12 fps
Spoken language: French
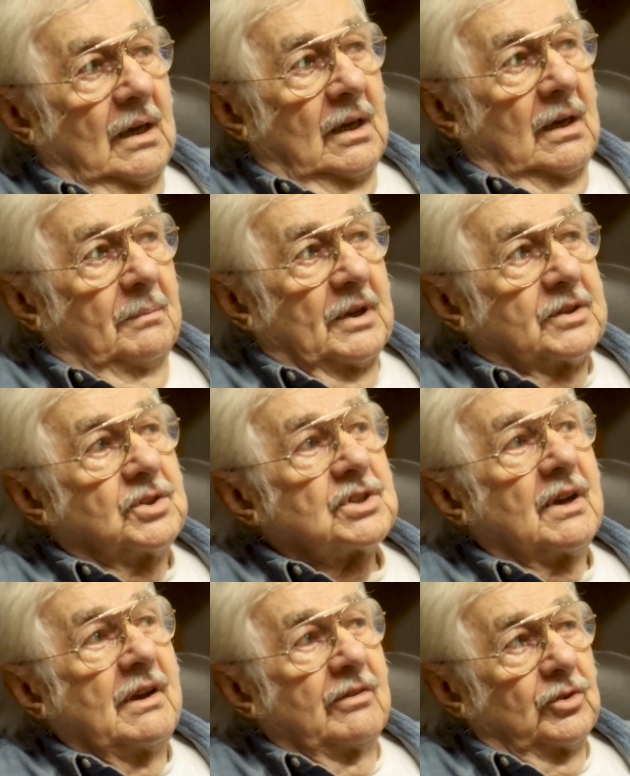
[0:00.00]
euh, parce que
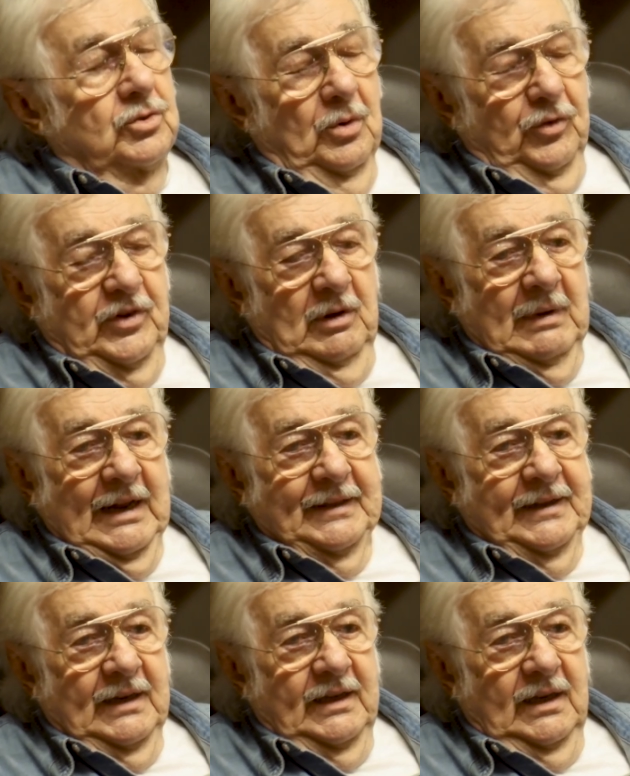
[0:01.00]
j'avais vendu mon film à la
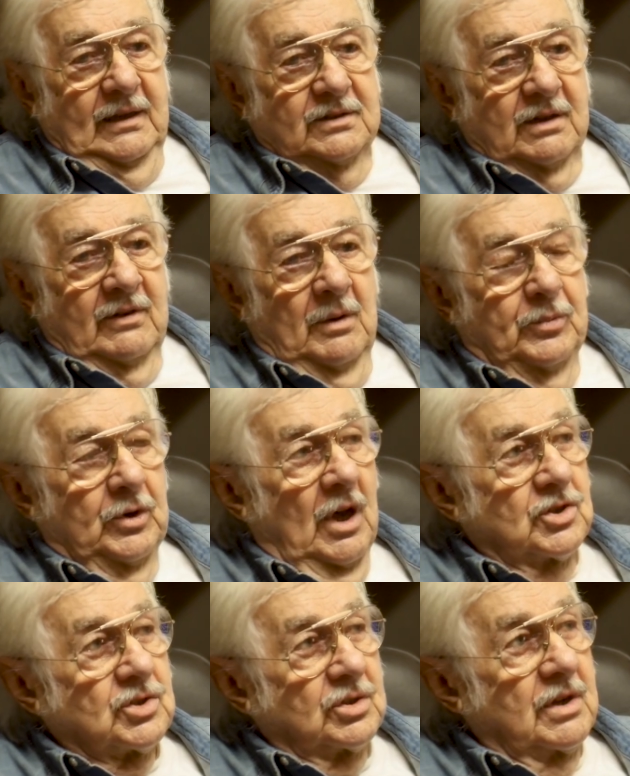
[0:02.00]
télé, j'avais un peu
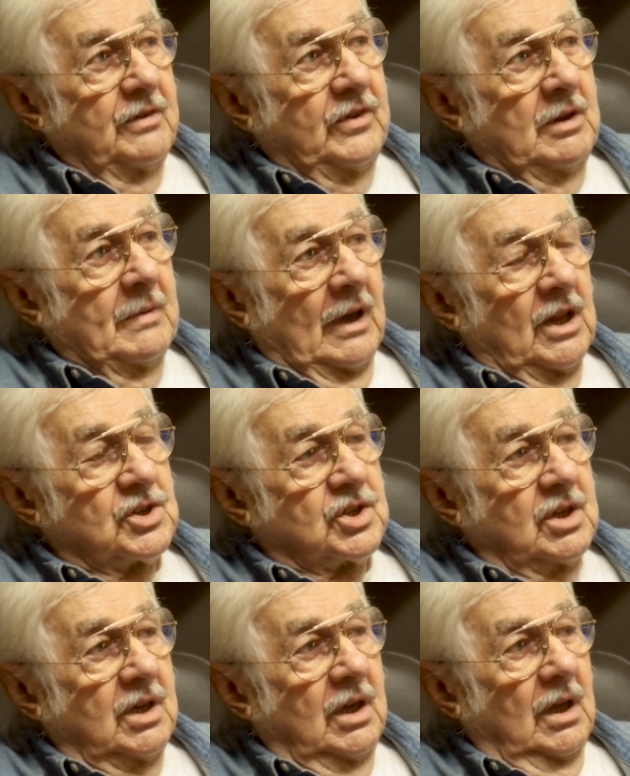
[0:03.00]
d'argent, j'avais fini par
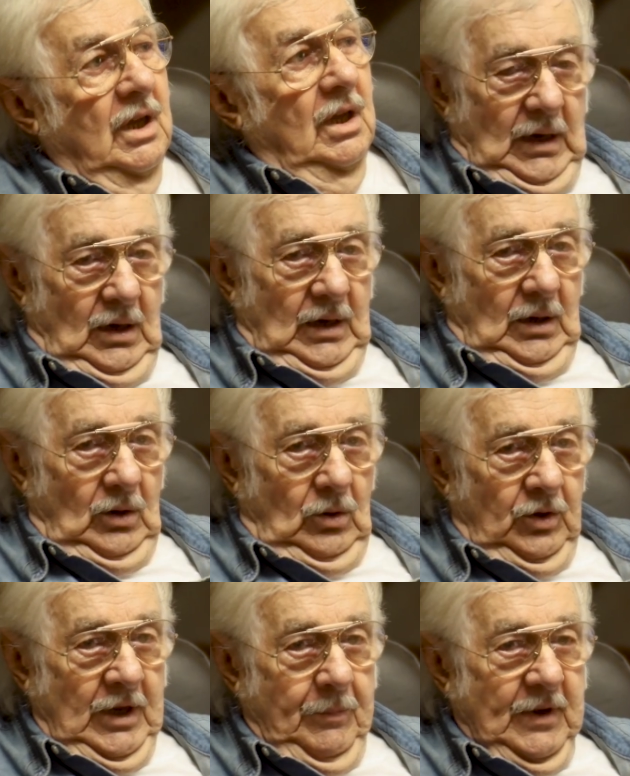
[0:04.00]
l'acheter.
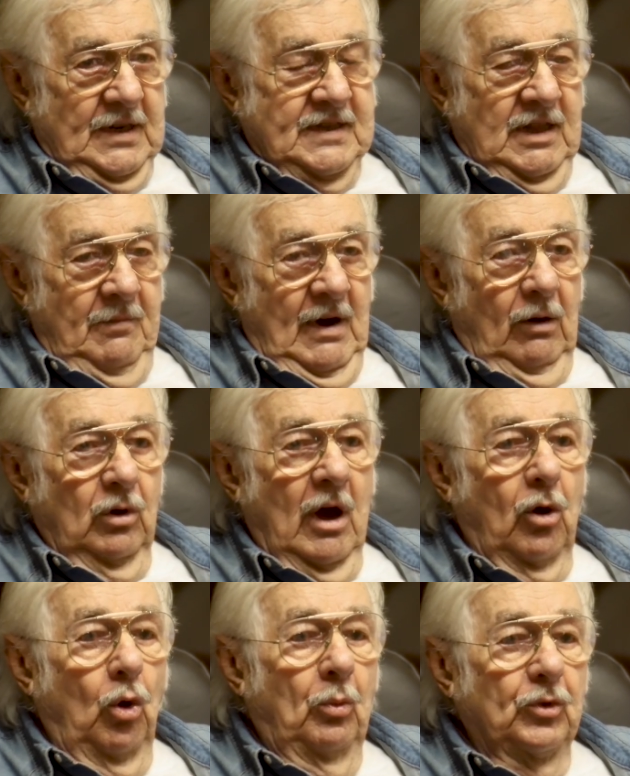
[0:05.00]
On a pris le cinéma, on l'a
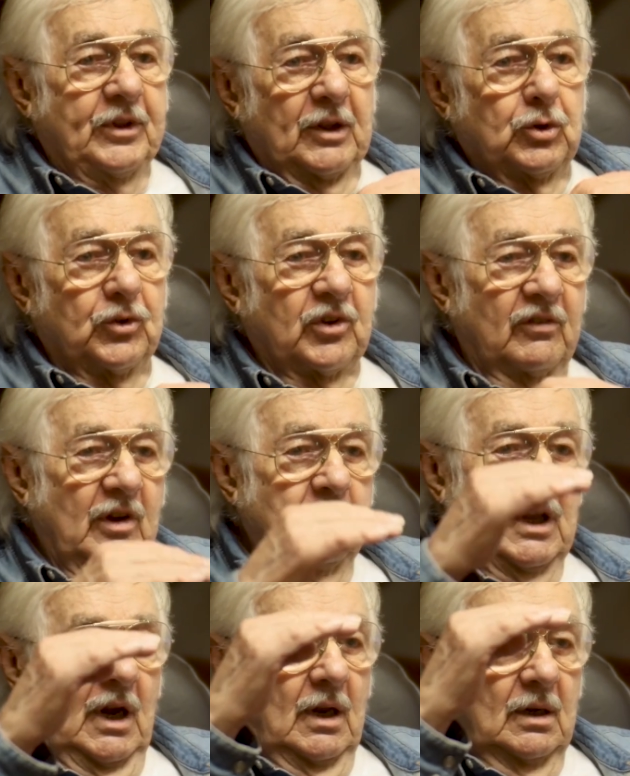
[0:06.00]
remonté à
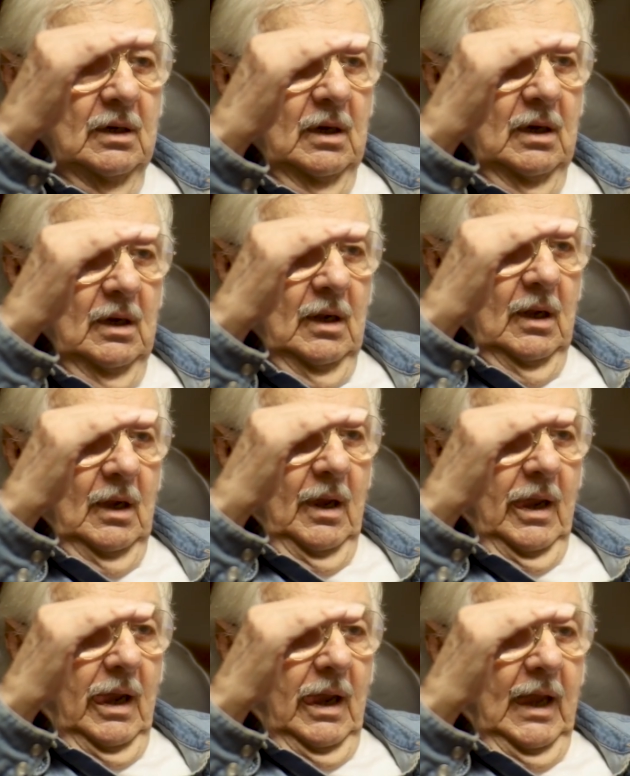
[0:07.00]
220 000.
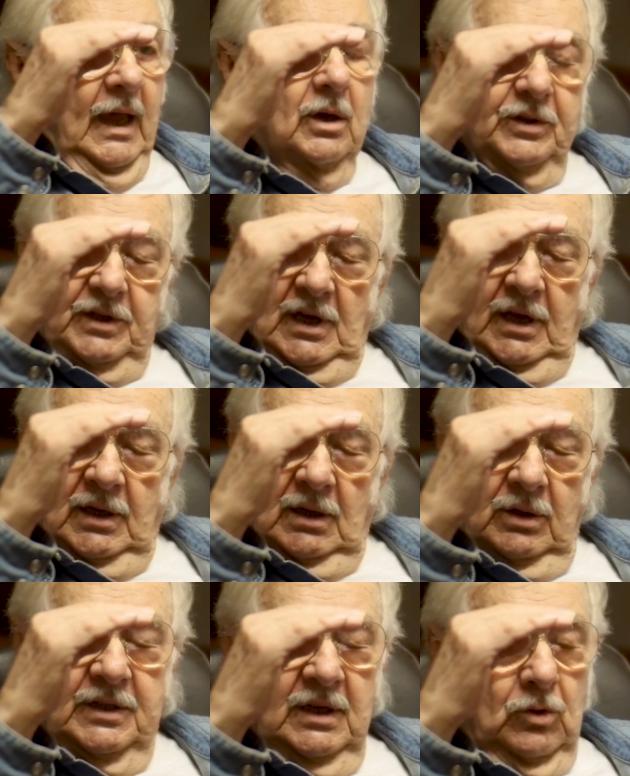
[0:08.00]
Et quand il a
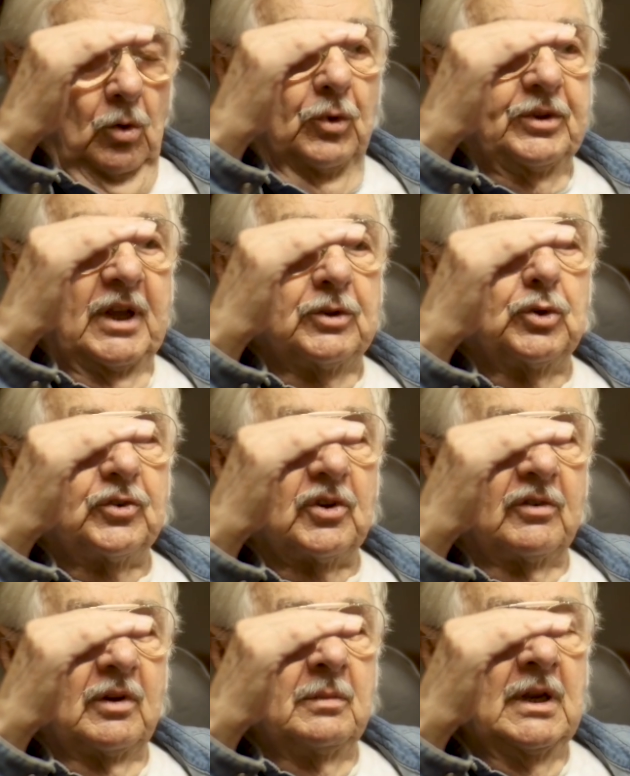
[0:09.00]
été remonté à
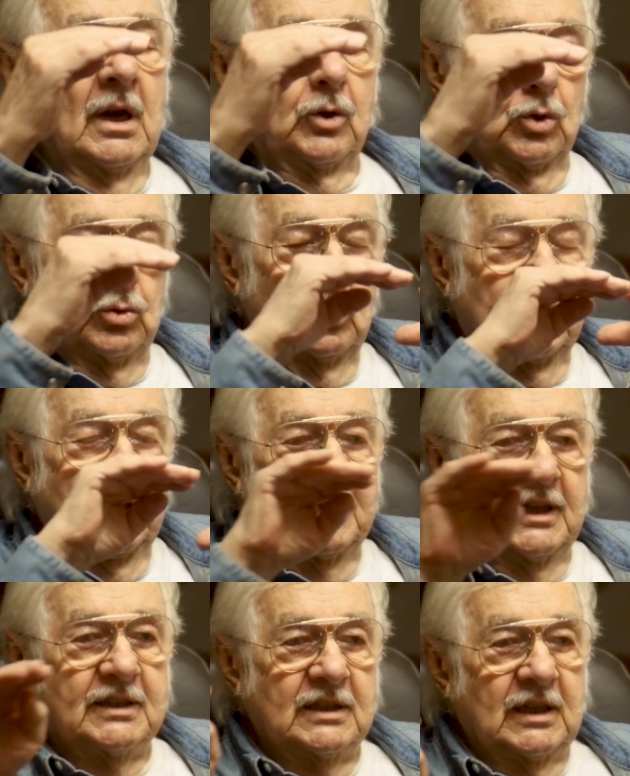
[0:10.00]
220 000, que toutes les
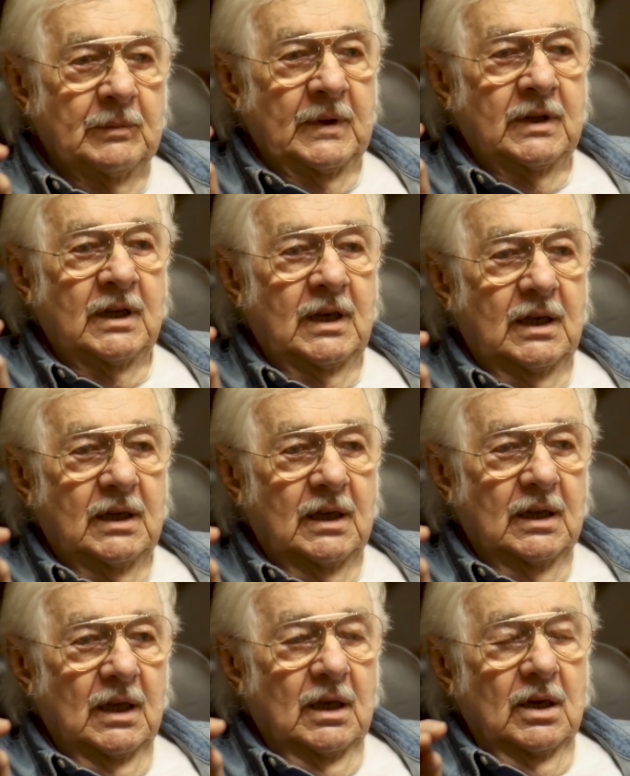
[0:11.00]
dettes étaient payées,
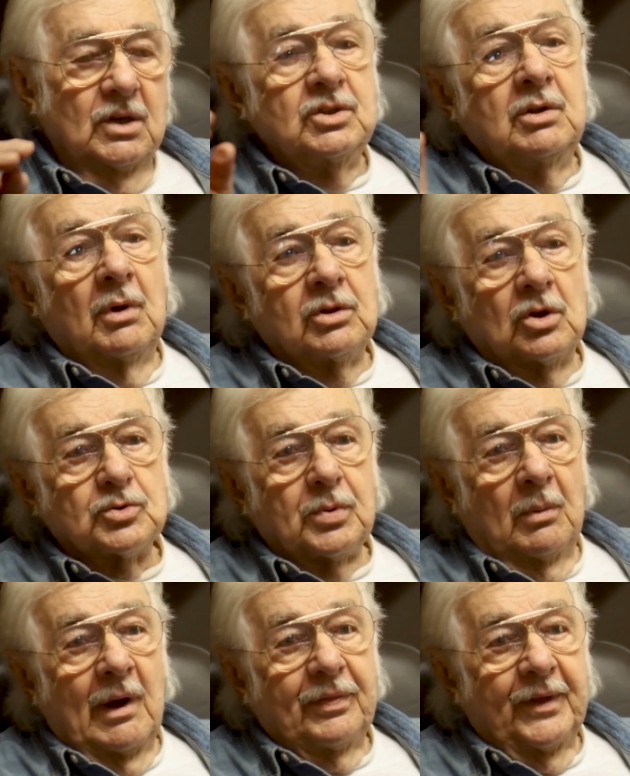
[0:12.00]
j'ai dit maintenant je
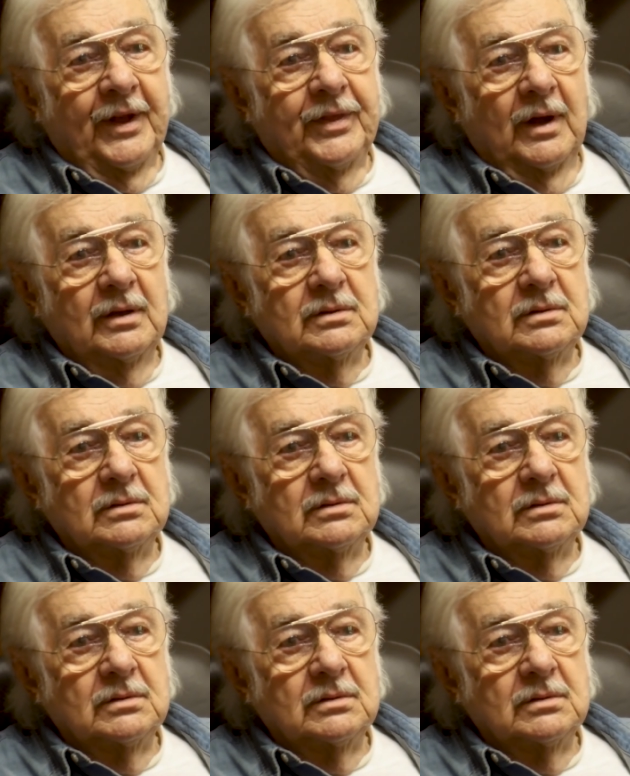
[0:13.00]
prends ma retraite. Hein